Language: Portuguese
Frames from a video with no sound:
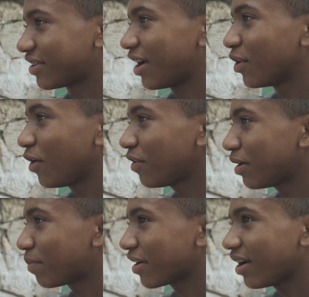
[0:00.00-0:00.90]
que saia logo,
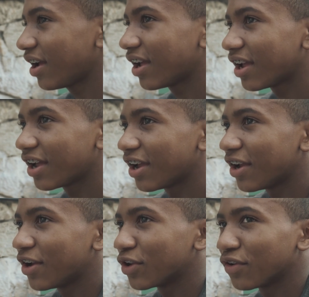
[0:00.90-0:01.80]
né, pra
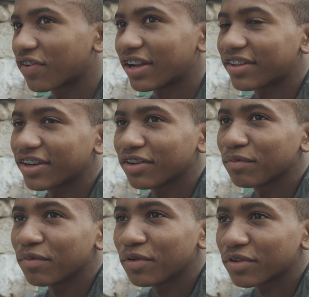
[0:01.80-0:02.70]
não ficar
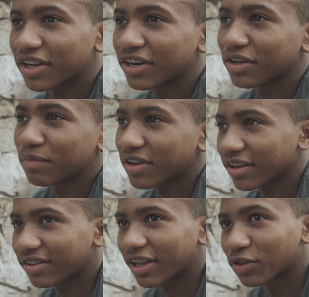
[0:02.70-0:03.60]
treinando, treinando meio que
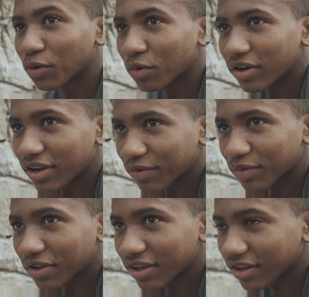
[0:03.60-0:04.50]
assim à toa, né?
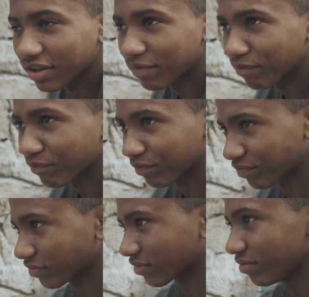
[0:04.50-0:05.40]

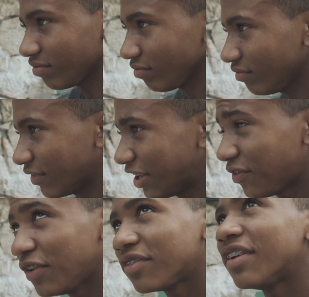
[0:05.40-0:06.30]
Porque é
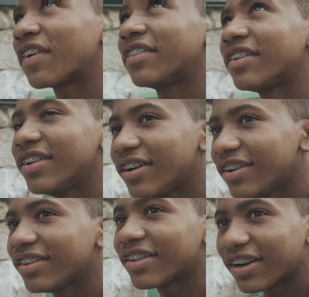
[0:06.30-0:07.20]
difícil, né? Ficar
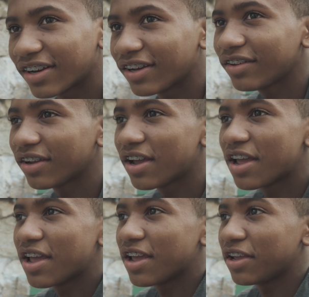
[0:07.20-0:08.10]
treinando, treinando.
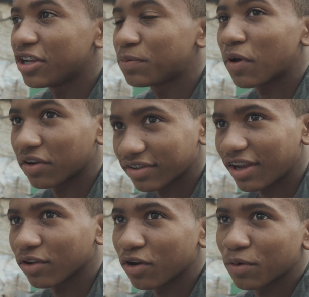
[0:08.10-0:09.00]
E espero que
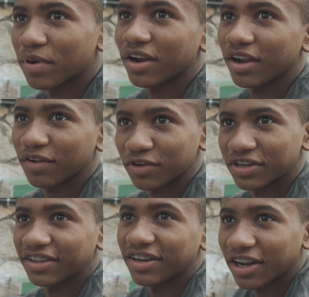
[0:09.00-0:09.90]
saia logo pra
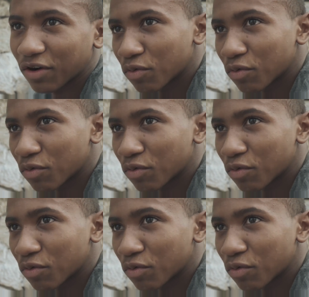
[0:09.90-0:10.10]
já treinar